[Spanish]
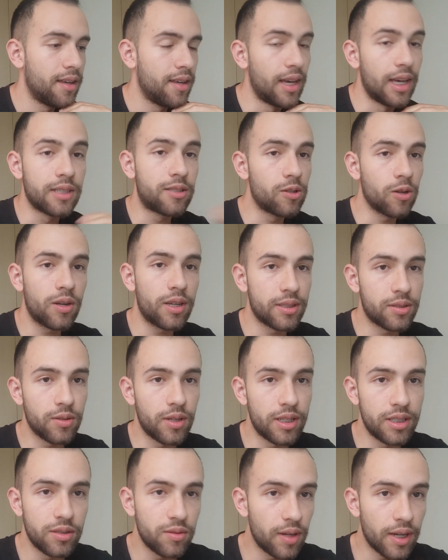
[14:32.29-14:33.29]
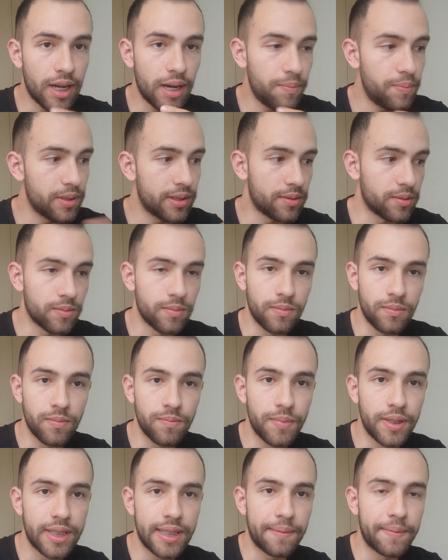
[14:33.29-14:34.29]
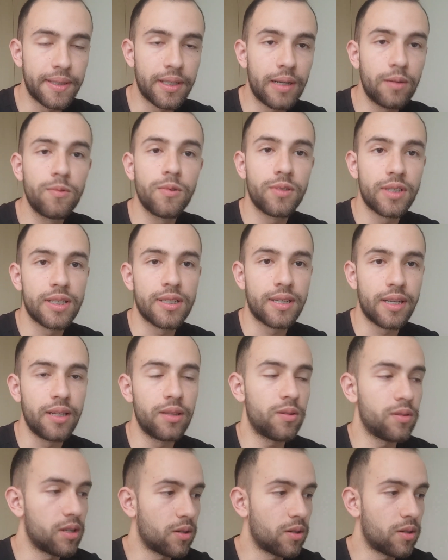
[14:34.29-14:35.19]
Esto que estoy leyendo acá pues son básicamente algunos escritos,